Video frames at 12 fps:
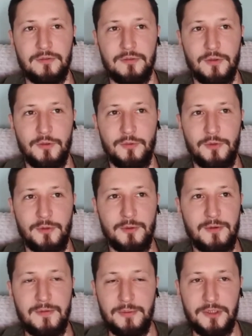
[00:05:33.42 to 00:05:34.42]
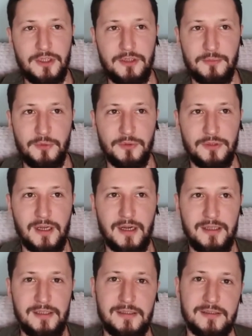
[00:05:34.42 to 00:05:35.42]
то у него вообще не будет
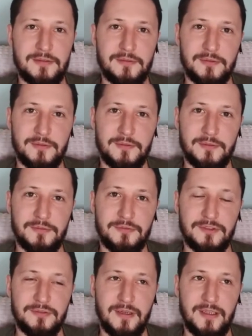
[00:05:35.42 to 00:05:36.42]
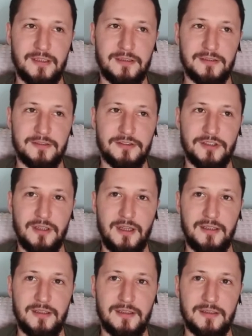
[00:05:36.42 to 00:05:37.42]
границ э, в своих
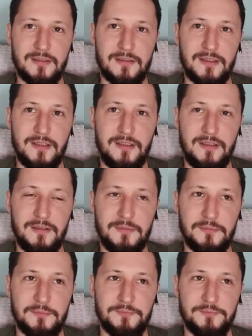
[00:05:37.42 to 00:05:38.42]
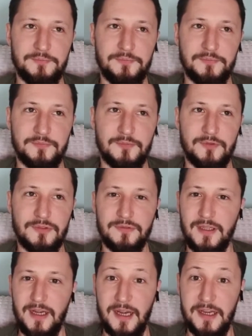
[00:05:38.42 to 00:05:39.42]
желаниях и в
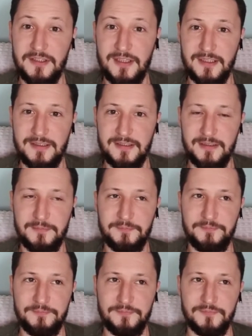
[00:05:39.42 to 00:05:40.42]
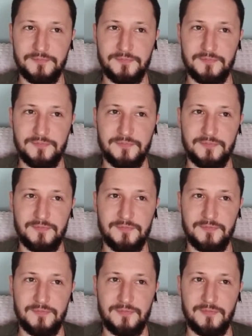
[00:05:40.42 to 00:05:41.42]
своей реализации
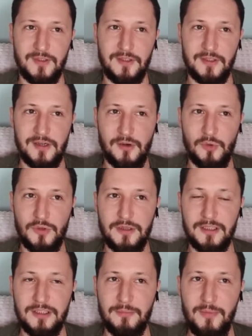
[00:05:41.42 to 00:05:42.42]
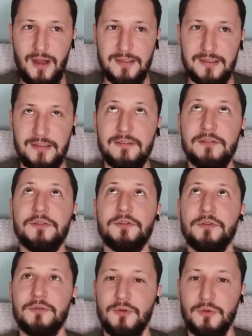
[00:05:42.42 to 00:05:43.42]
знаете, как у Илона Маска, то
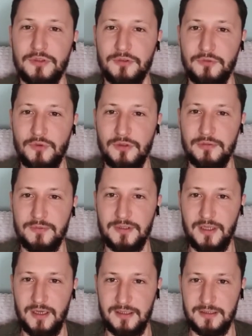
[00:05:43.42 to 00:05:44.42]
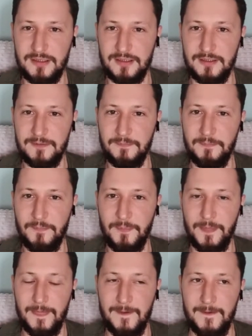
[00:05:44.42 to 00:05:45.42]
есть он хочет в космосе оказаться.
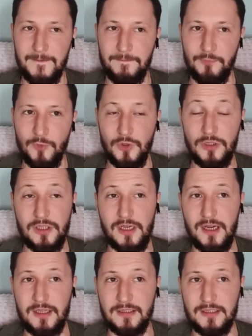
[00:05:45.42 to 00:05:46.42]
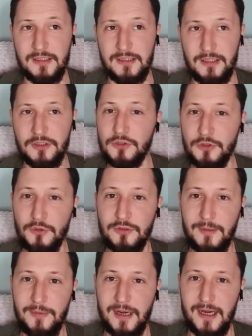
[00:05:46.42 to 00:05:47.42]
Но это не, не значит, что
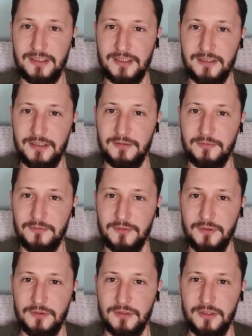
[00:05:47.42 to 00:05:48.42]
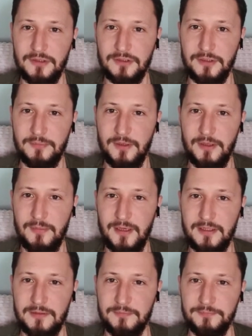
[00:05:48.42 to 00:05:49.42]
он там окажется, тоже должны понимать.